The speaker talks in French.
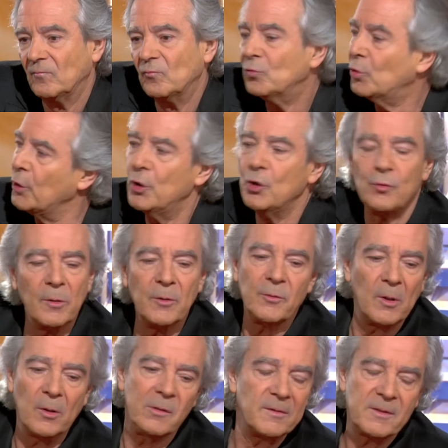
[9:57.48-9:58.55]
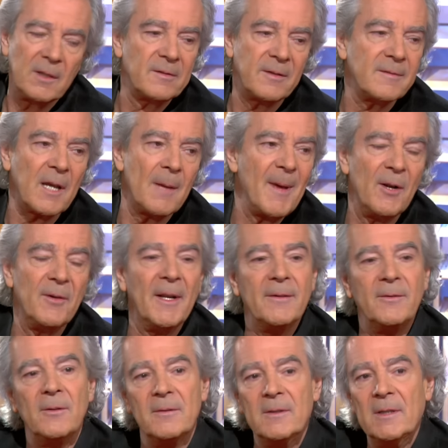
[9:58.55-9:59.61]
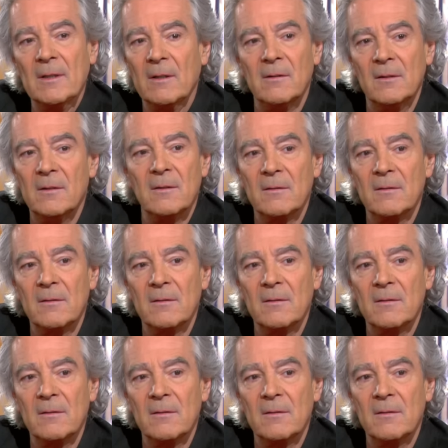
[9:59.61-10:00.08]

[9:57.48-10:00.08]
Oui, euh, ce serait malhonnête de dire euh,